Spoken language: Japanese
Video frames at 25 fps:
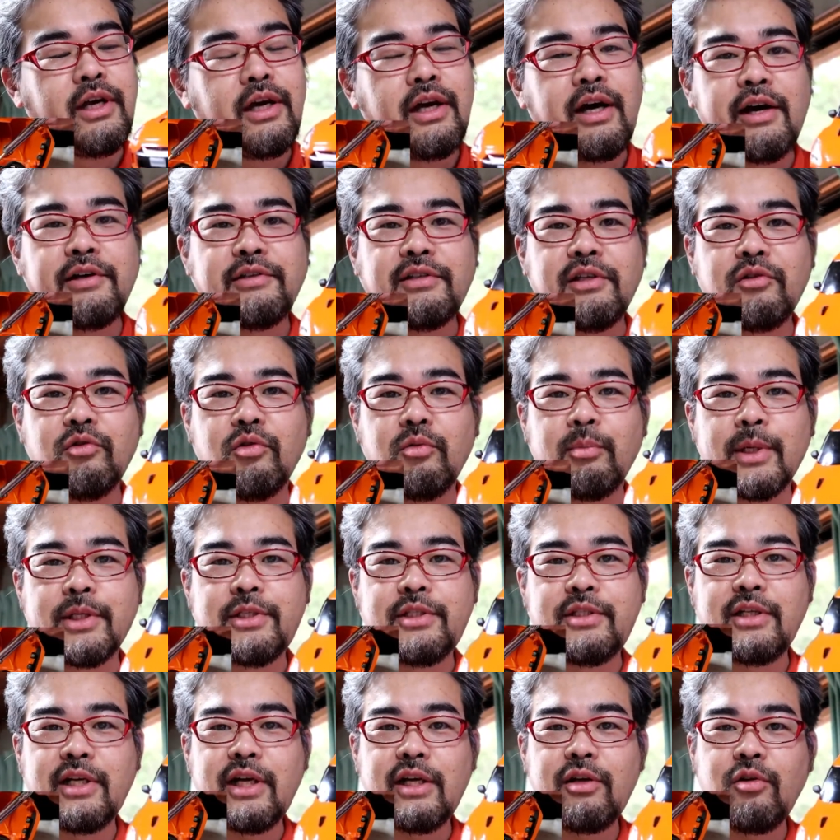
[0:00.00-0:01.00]
配線の間
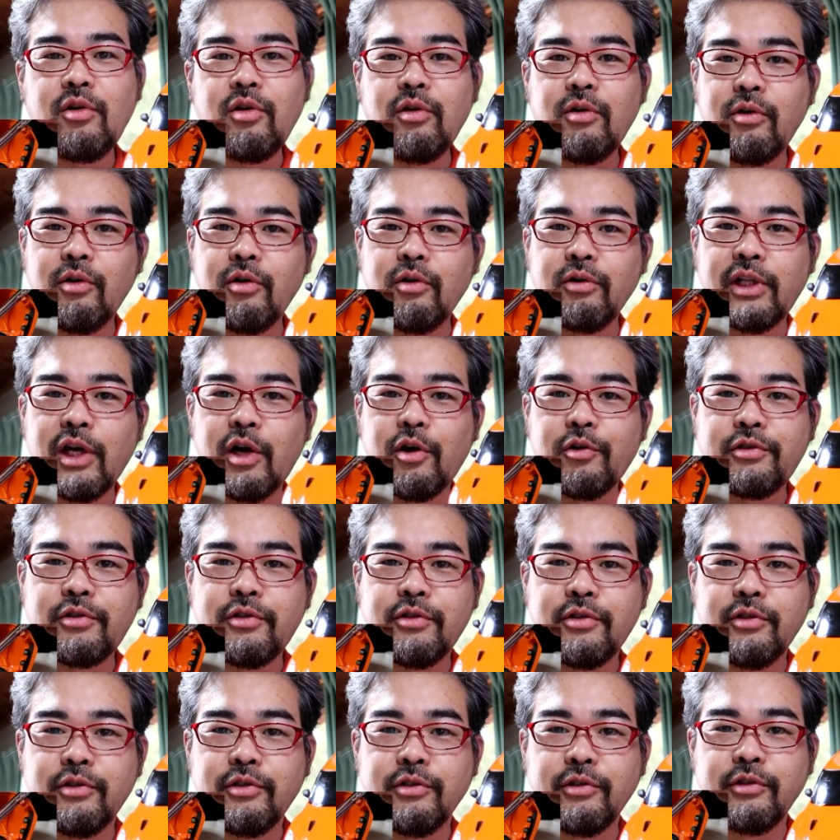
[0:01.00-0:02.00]
違いを直
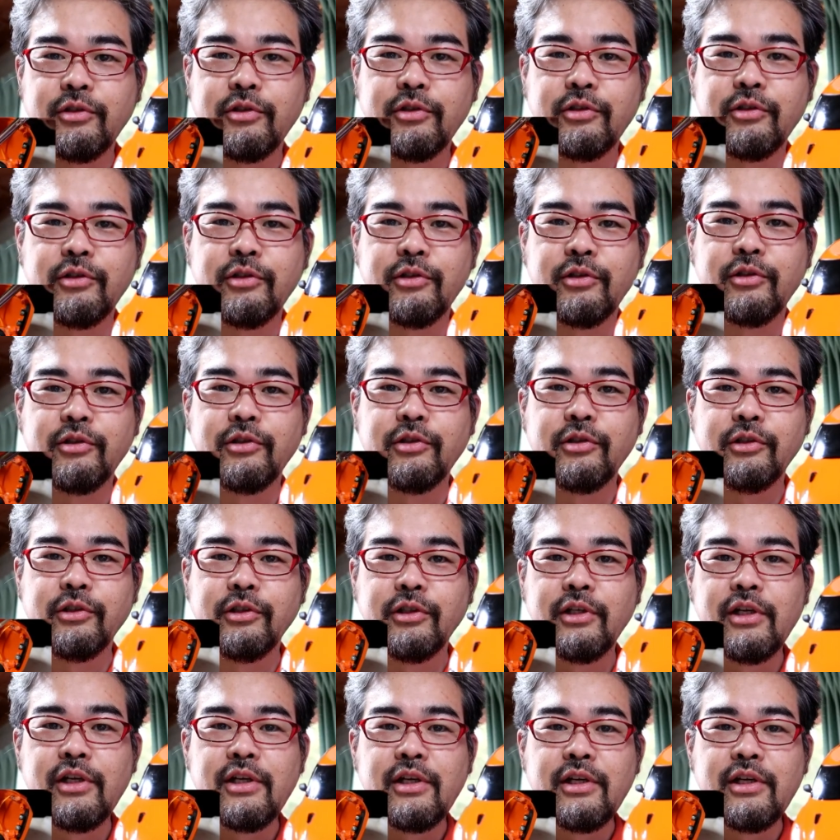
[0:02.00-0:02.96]
す